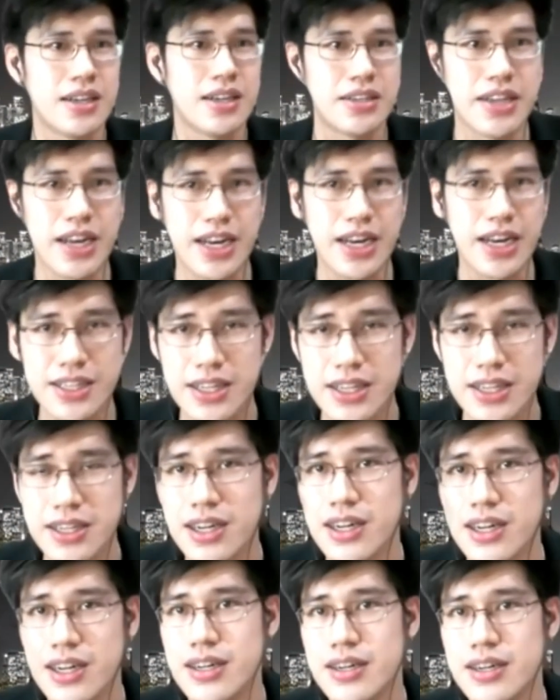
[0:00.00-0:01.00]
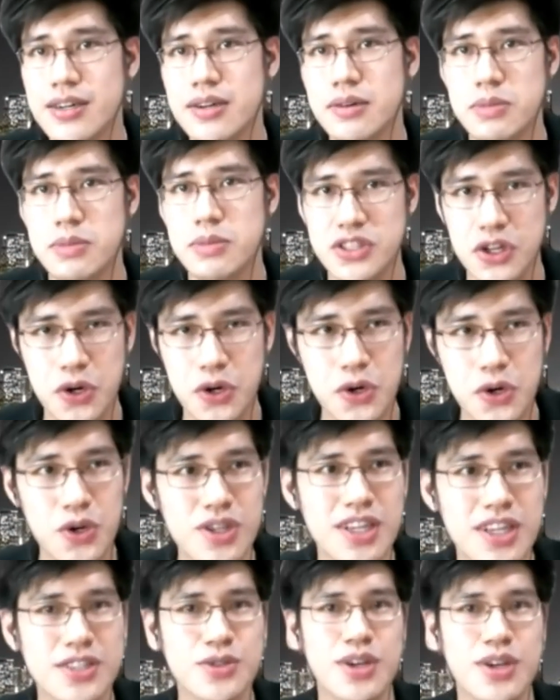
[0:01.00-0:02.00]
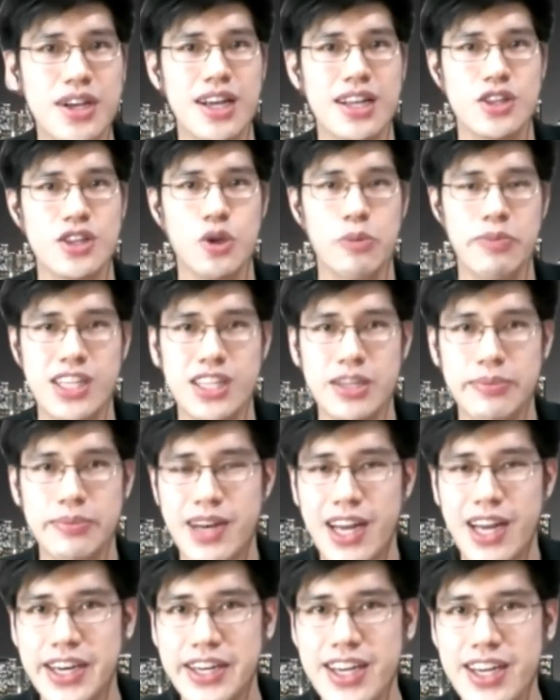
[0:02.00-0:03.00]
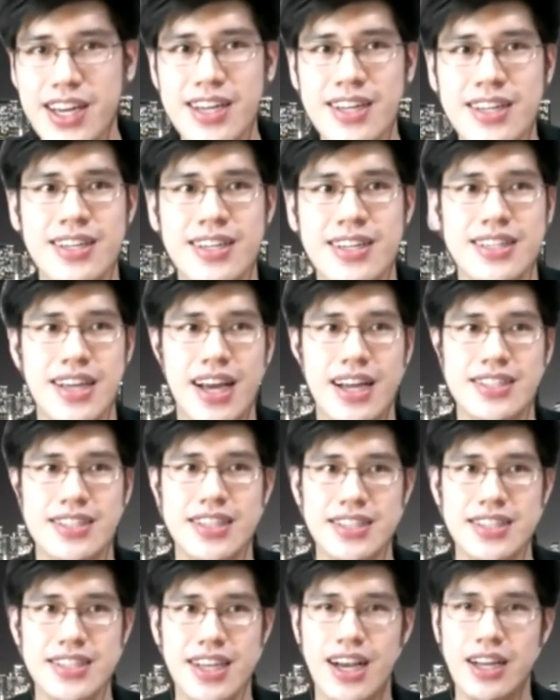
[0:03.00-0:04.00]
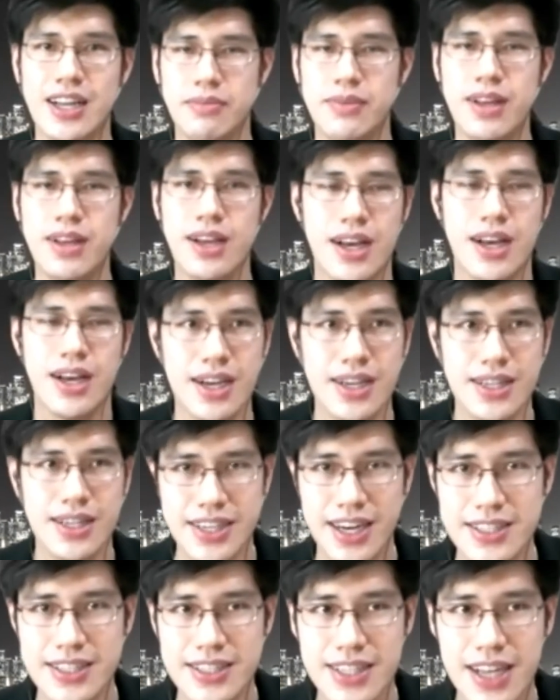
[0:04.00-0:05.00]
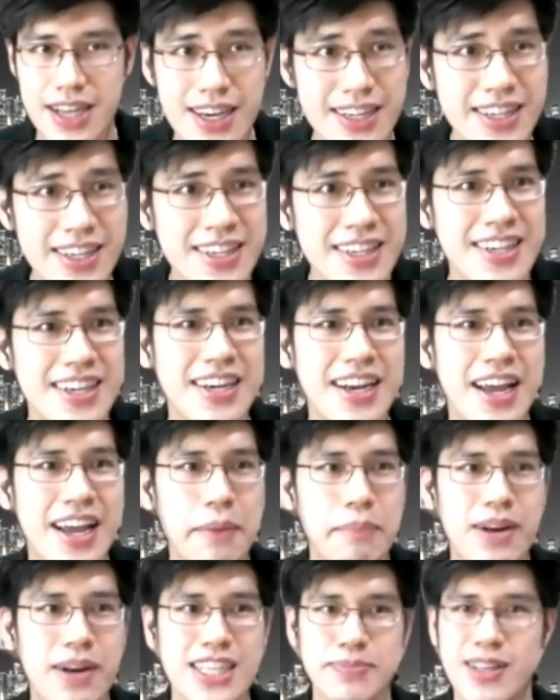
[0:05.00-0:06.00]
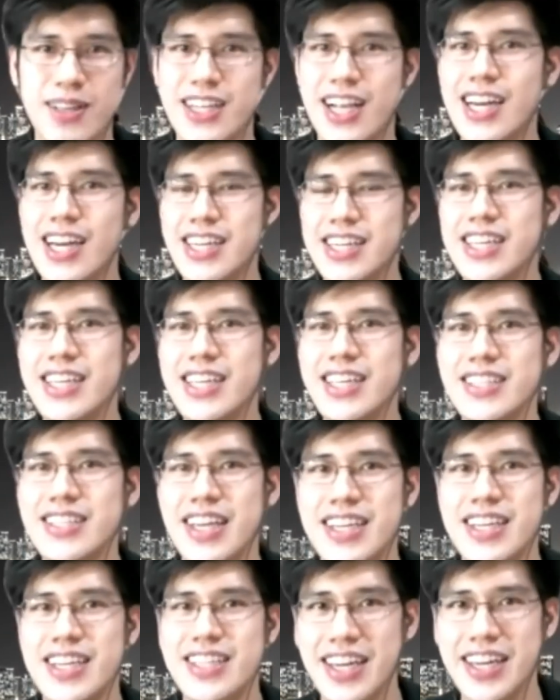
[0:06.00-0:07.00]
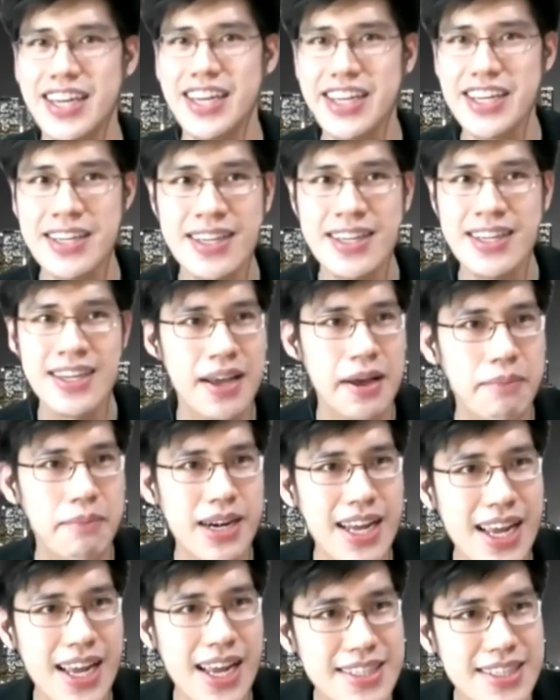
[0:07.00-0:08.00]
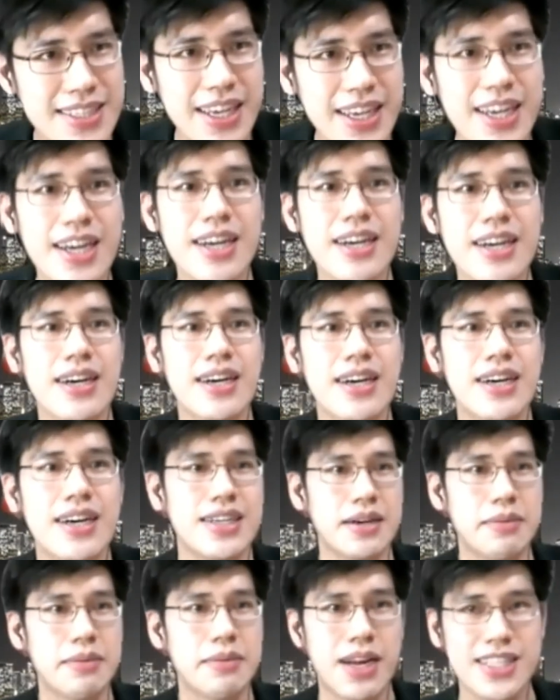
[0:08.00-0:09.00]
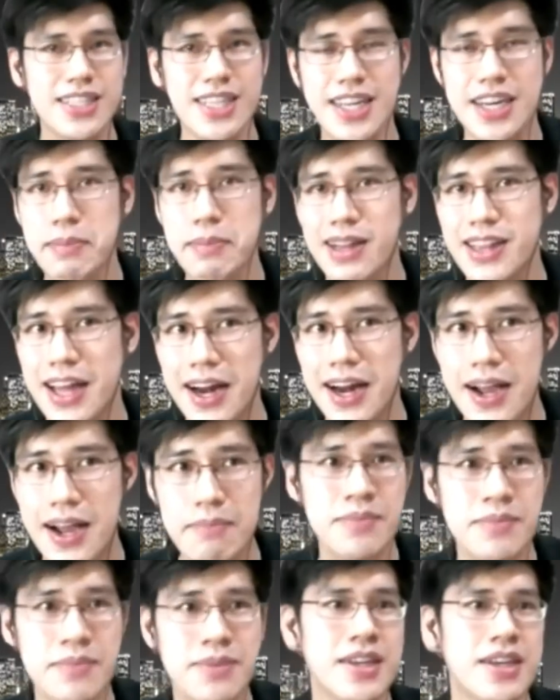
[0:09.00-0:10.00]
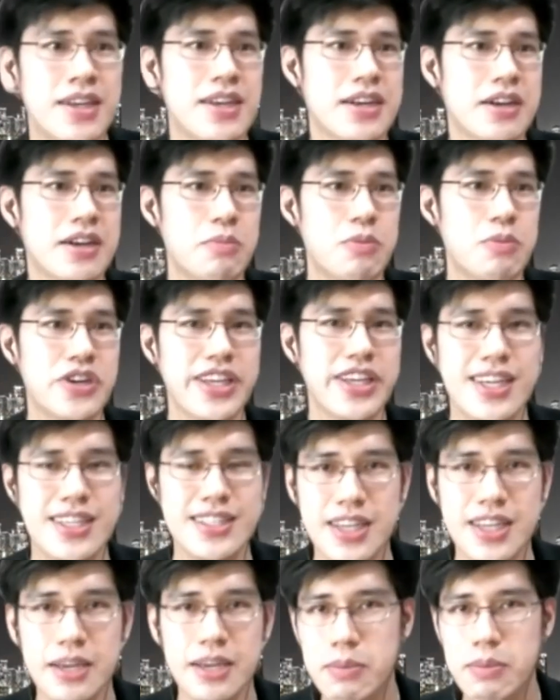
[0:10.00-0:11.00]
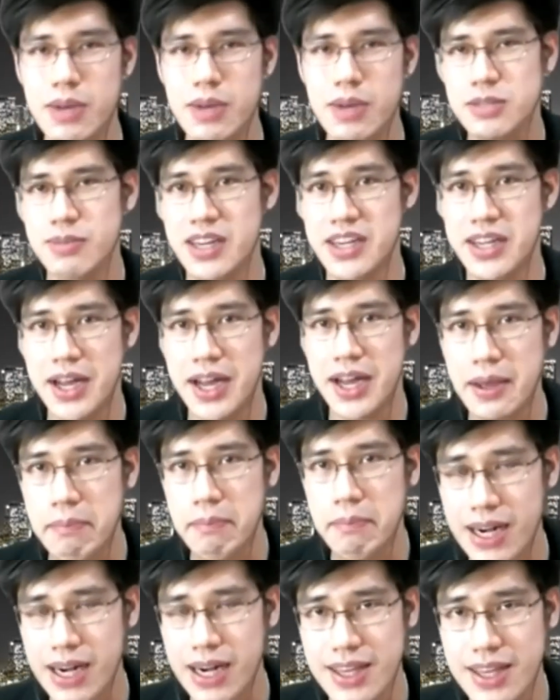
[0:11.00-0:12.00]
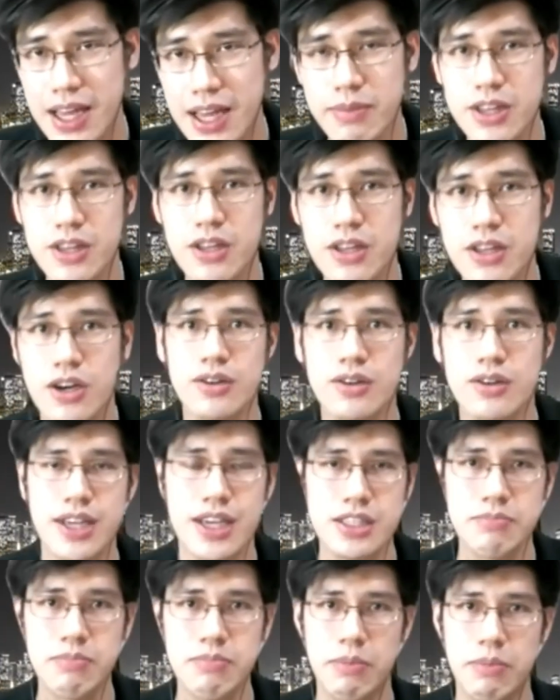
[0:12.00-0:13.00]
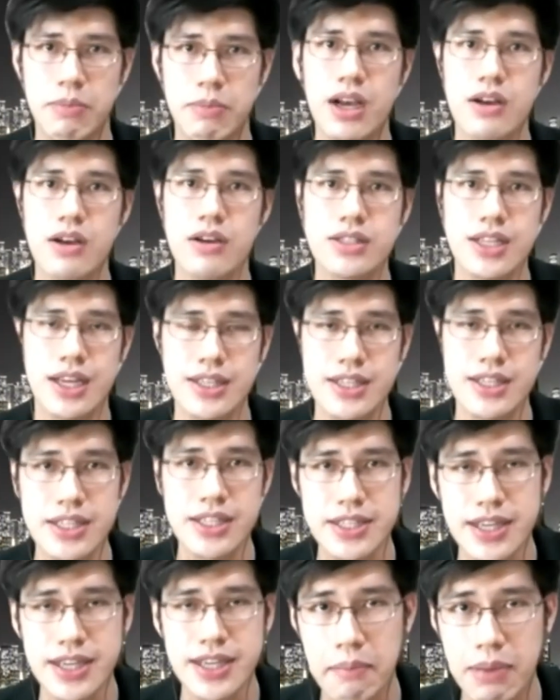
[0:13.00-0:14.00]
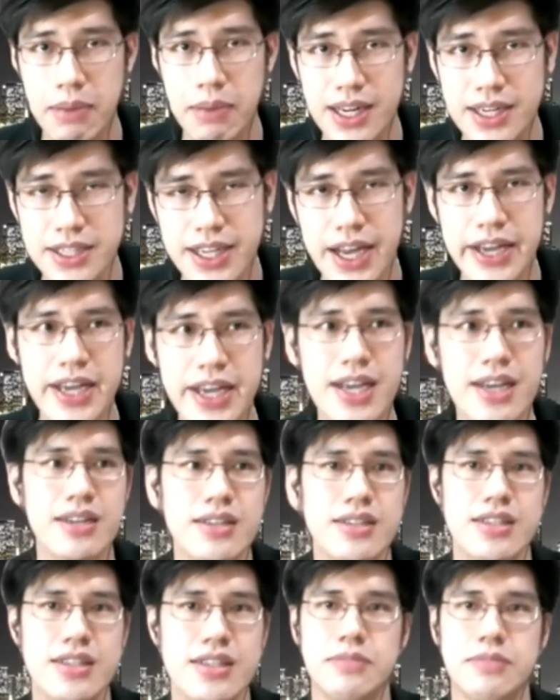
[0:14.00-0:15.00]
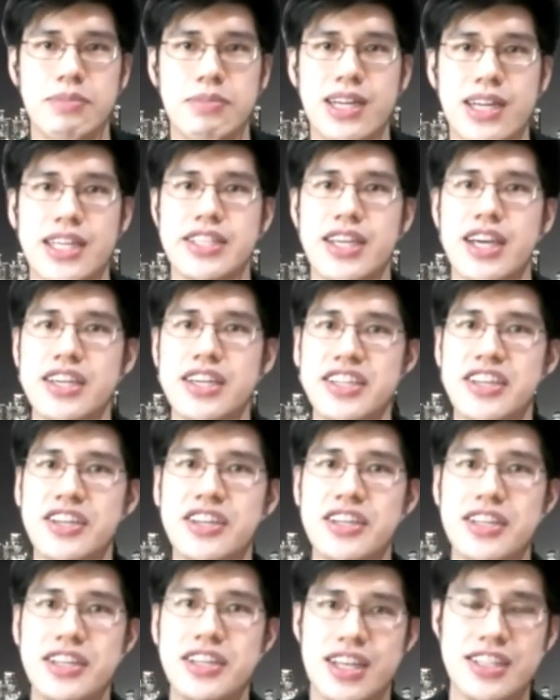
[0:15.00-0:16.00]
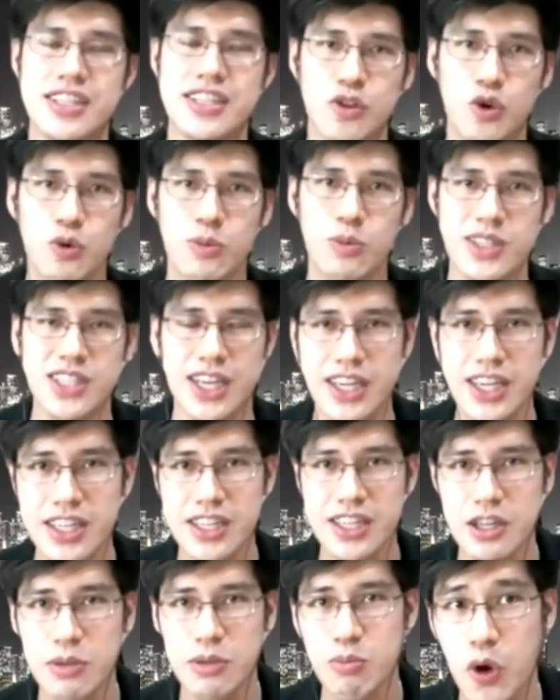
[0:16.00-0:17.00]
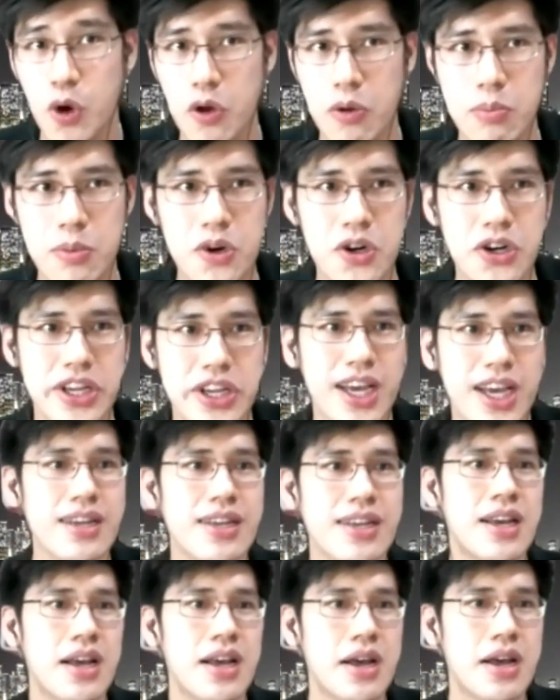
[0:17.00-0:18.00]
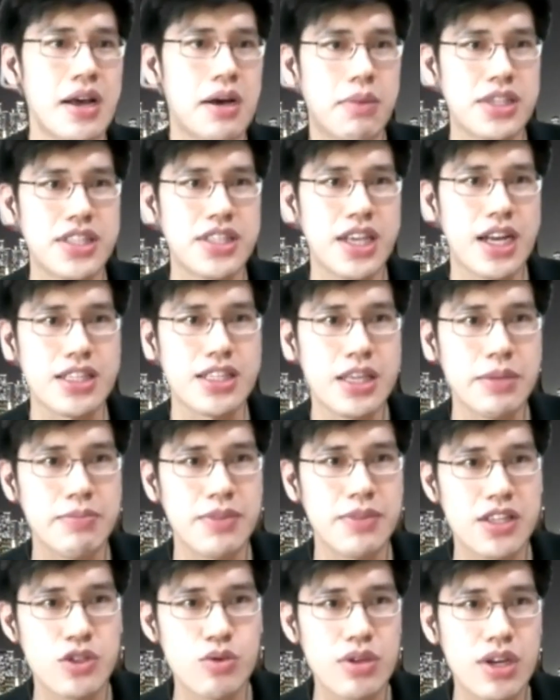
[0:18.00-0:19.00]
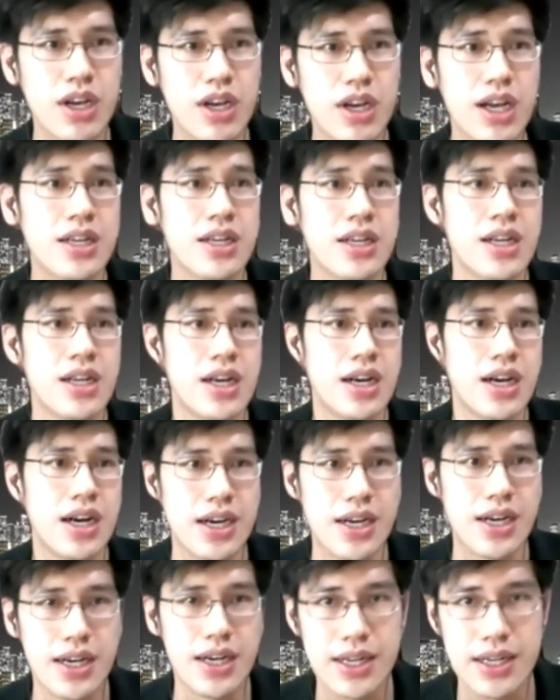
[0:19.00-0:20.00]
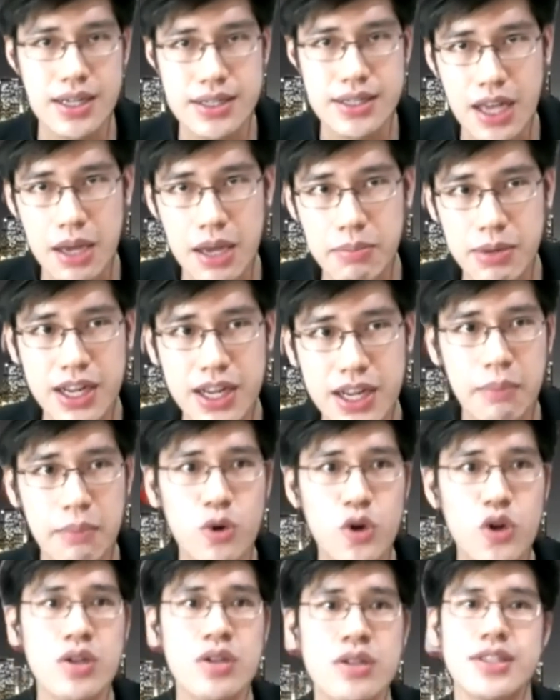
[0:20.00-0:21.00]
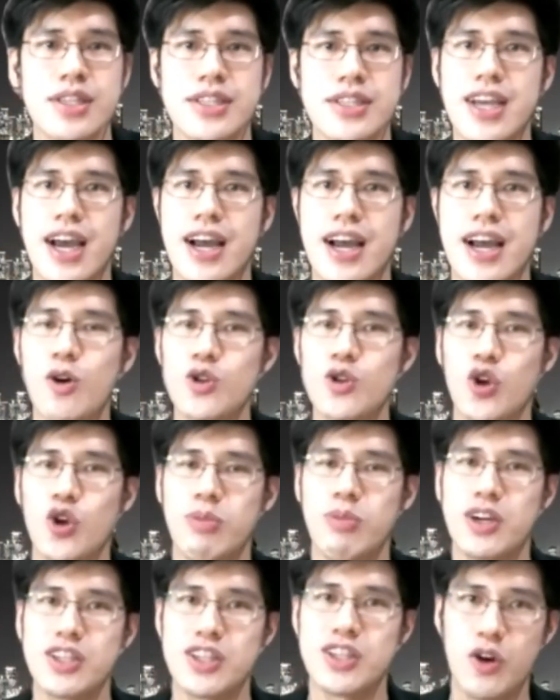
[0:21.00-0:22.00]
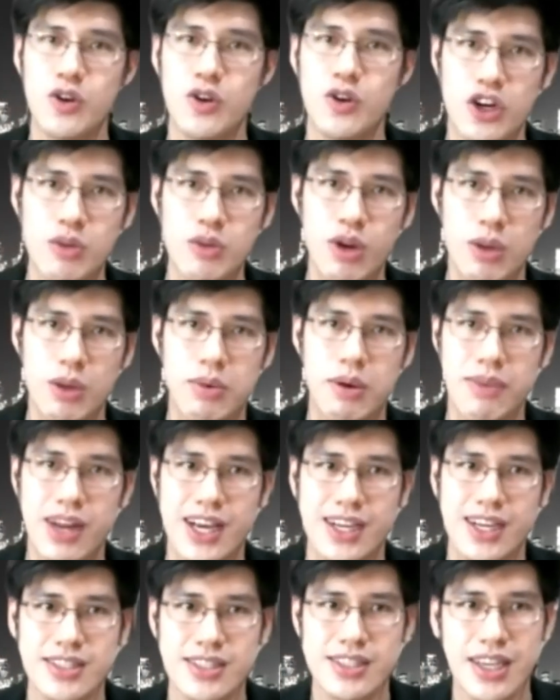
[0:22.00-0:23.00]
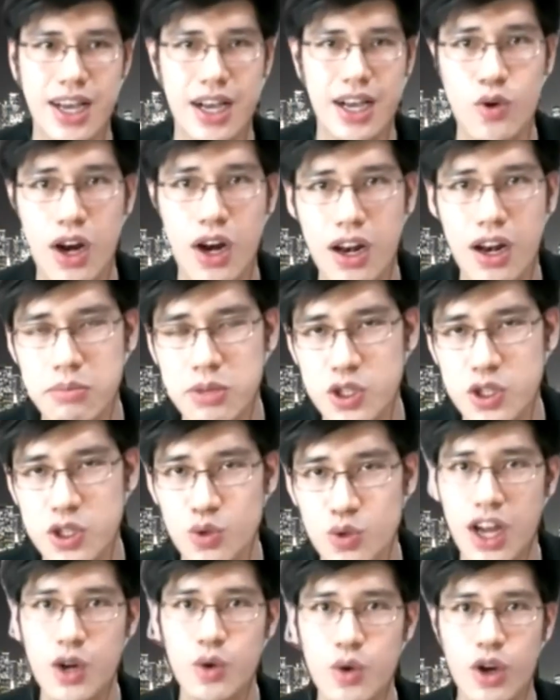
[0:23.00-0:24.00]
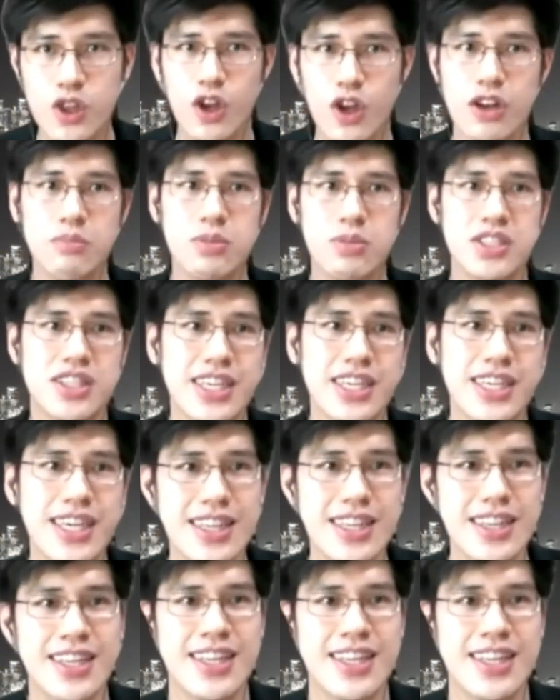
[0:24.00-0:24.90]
Direktur uh, eh, Mr. Ho dan juga top manajemen lainnya dan saya sangat uh, senang sekali. Nah, pada kesempatan kali ini saya ingin sharing benar saya uh, berasal dari Mataram. Kemudian saya memang sebagai part time atau saya memang saat ini sedang bekerja ya. Saya bekerja di salah satu rumah sakit di Pulau Lombok ya. Masih aktif dan juga Eh, saya bergabung sejak Oktober tahun 2018 ya kurang lebih sudah dua tahun lebih sedikit